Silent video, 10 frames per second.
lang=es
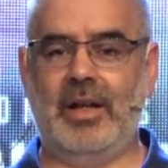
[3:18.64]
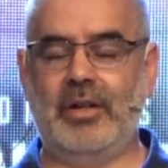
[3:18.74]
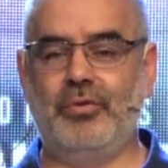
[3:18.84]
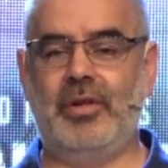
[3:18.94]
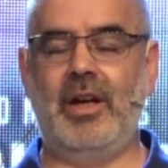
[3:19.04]

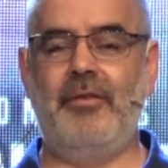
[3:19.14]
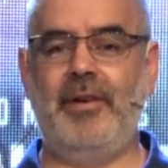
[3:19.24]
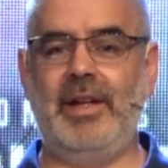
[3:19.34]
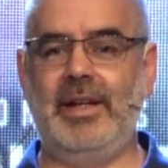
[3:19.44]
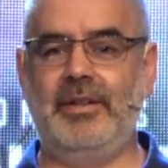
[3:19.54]
su jefe
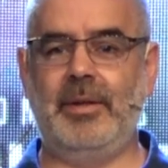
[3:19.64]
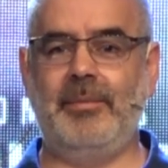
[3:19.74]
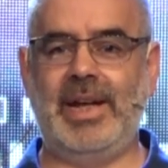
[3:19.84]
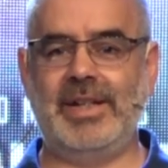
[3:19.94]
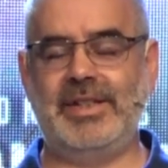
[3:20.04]
y le dice,
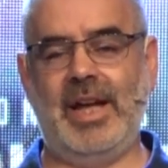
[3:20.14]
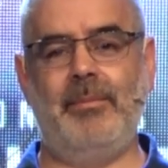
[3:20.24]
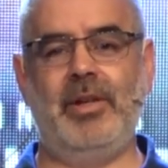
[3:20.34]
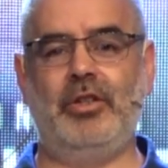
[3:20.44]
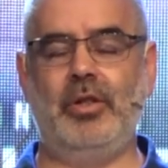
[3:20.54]
mira, ya
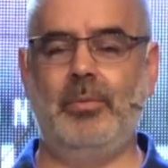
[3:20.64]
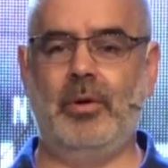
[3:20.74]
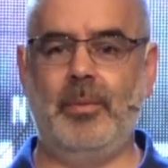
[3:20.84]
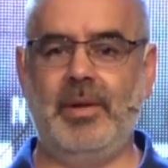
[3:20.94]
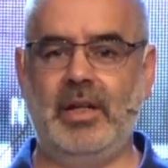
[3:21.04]
me estoy
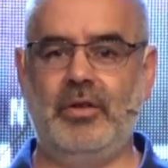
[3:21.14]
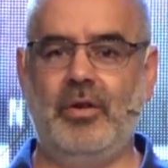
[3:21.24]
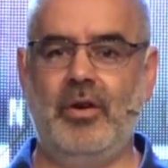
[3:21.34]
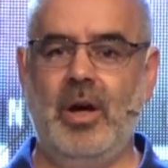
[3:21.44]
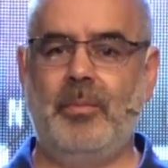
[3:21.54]

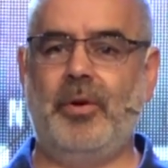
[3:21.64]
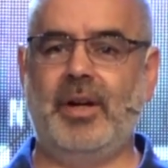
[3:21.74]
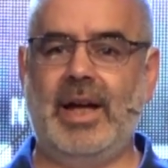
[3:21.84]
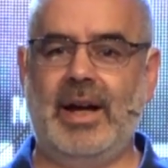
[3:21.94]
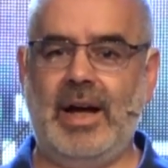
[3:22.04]
volviendo
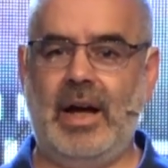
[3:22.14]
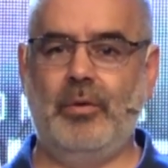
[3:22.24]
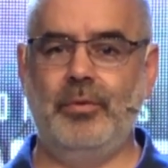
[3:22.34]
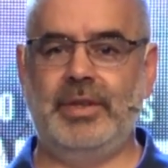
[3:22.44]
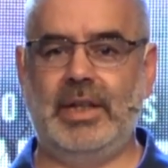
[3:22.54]
porque acá
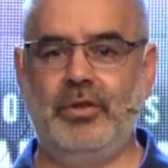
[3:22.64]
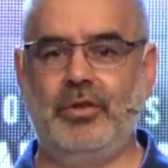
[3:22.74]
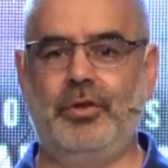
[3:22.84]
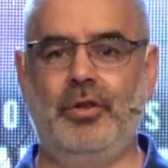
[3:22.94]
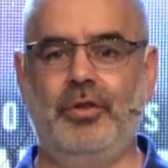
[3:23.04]
usan
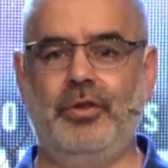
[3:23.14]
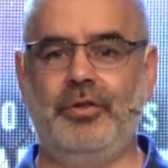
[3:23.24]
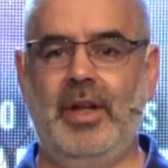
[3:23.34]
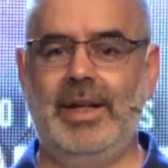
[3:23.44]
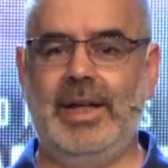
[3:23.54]
todos,
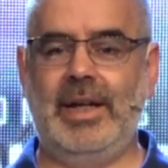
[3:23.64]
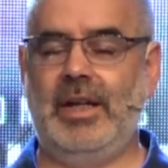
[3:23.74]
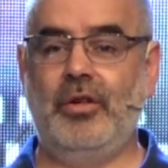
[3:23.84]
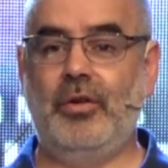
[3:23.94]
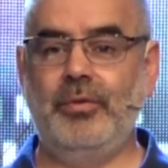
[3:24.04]
eh,
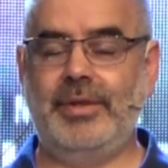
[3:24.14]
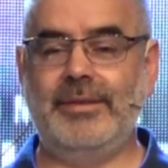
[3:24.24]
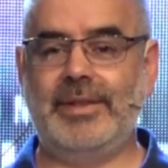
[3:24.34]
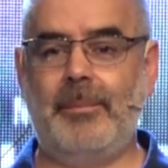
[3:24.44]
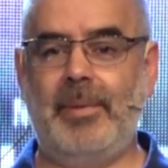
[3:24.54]
no usan
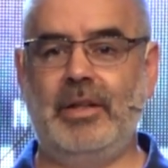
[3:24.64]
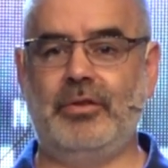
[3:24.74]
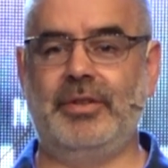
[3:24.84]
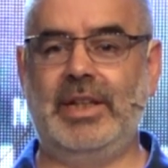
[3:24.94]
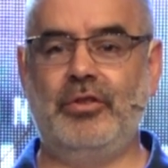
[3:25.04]

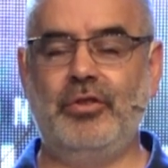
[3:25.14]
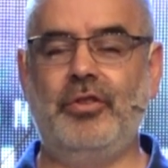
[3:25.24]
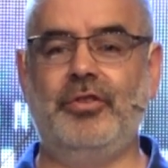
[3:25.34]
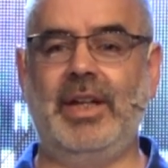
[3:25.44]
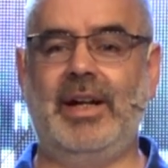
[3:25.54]
zapatos, están
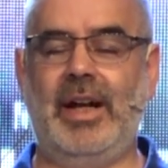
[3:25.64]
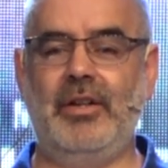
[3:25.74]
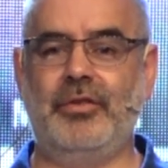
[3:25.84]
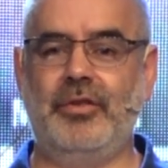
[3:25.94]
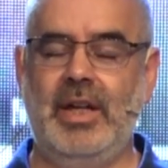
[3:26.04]
todos
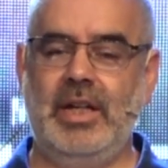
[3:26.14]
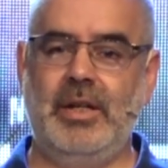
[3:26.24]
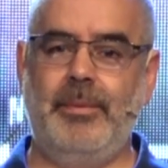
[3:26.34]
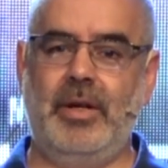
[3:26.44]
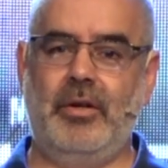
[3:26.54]
descalzos y
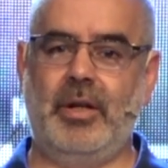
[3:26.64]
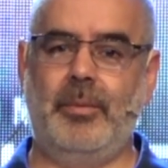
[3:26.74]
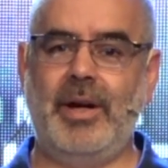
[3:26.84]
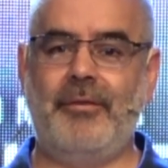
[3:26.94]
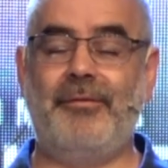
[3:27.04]
veo que
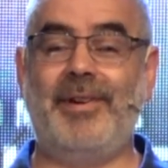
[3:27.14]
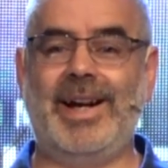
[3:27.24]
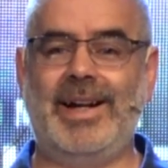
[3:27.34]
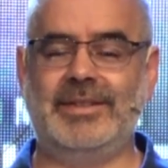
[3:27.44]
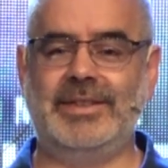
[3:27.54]
voy a
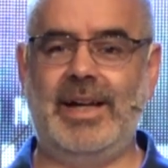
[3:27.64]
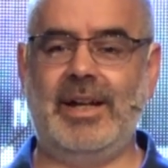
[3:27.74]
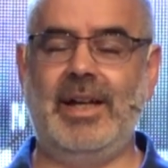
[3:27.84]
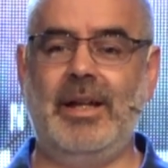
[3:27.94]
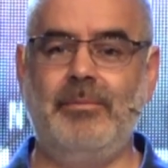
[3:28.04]
fracasar
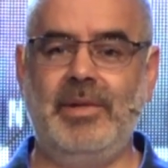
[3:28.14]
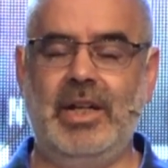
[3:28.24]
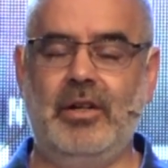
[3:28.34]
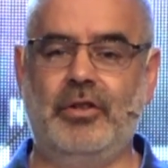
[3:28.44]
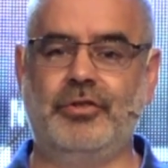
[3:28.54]
en mi
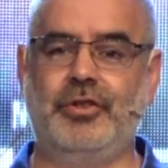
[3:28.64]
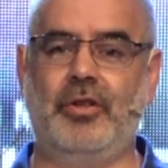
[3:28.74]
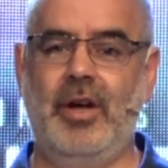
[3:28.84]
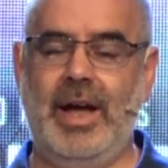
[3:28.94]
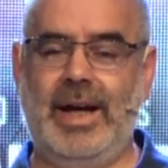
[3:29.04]
negocio.
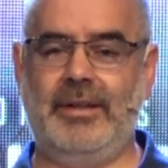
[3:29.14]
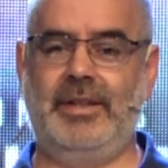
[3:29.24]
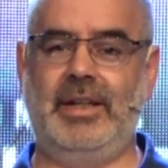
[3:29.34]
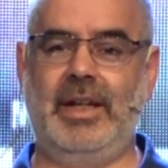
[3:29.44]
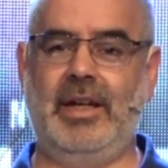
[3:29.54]

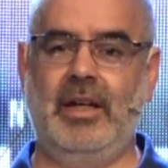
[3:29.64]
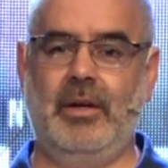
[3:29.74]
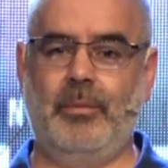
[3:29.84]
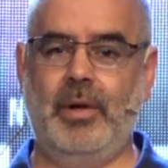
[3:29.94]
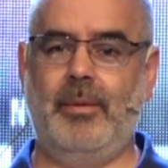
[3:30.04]
Así que
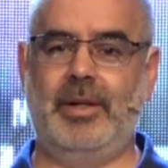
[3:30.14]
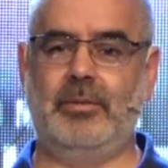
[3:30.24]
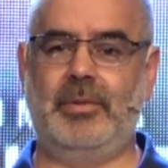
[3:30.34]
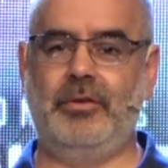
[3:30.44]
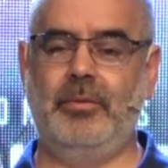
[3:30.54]
vuelve a
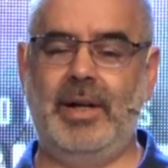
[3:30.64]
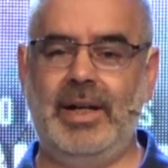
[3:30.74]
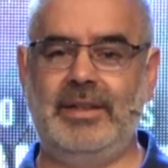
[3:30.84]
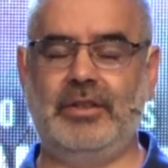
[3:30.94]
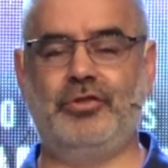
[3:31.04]
tomar su
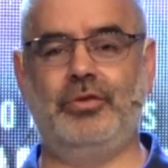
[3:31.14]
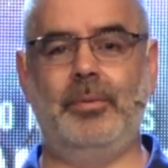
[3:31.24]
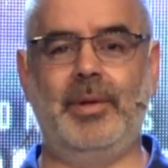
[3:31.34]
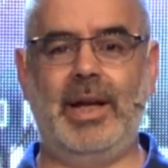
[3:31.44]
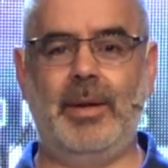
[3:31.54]
maleta,
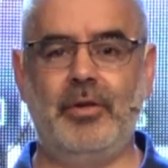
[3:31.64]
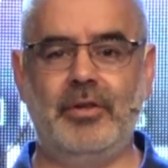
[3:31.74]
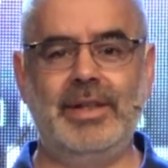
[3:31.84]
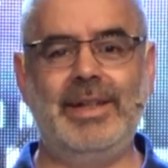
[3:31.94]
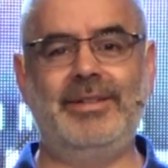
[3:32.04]
sube al
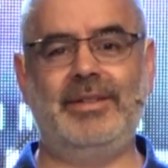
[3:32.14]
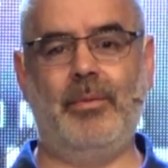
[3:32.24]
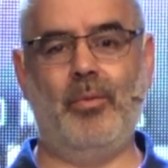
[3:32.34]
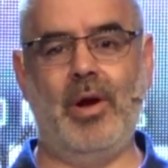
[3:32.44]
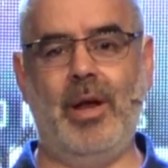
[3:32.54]
avión y se
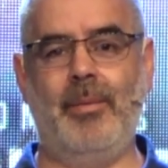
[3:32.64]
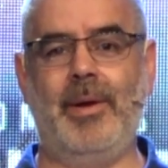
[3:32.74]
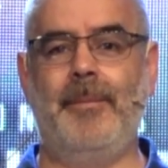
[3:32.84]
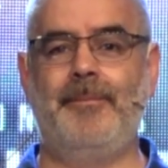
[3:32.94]
vuelve.